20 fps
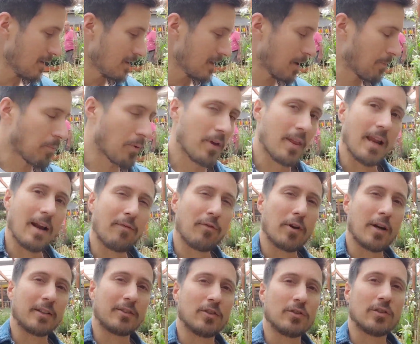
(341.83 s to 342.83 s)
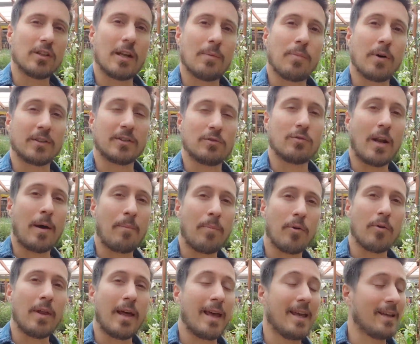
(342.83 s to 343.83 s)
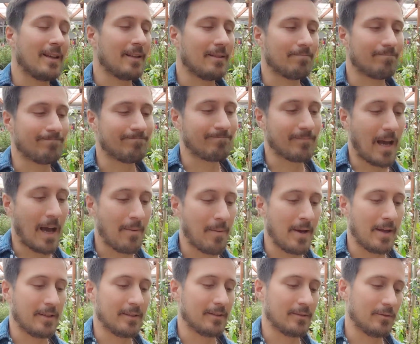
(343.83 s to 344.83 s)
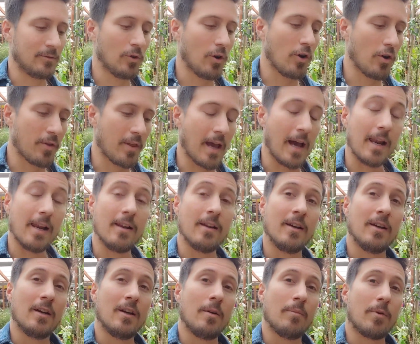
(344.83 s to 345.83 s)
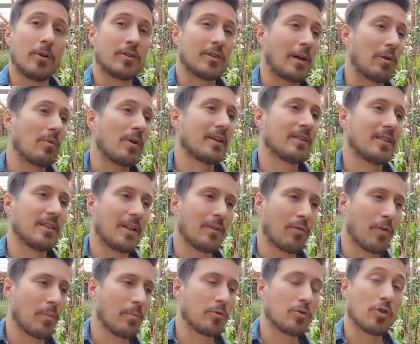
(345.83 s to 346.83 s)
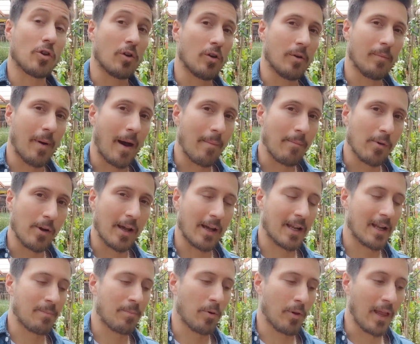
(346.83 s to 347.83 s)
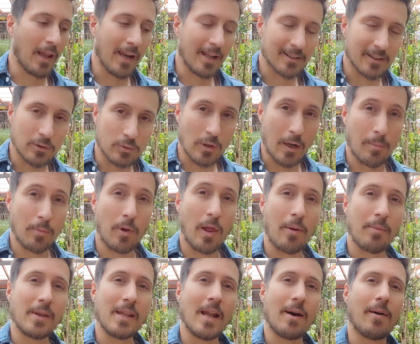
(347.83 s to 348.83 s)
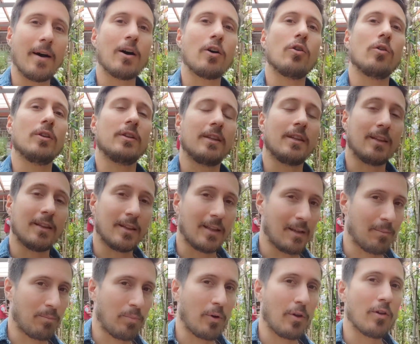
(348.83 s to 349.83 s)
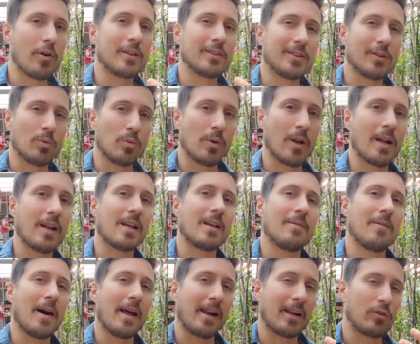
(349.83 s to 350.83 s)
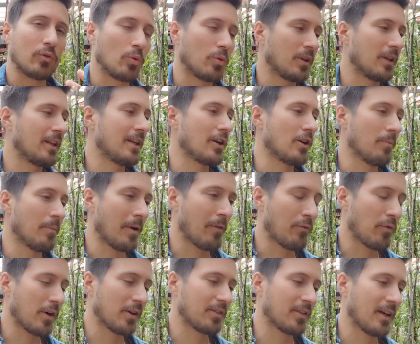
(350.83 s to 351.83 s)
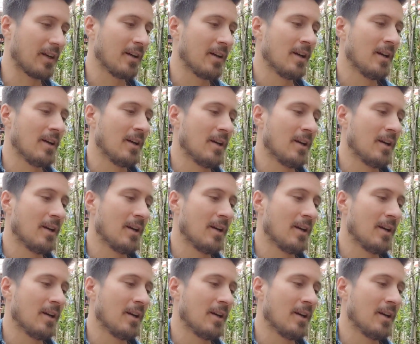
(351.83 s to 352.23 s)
Después de la floración se le puede hacer una poda. a ver, no es lo ideal, pero si alguna vez se te fue mucho de mambo y la querés podarla, haces una poda bien abajo y te puedo asegurar que va a resurgir y con más fuerza.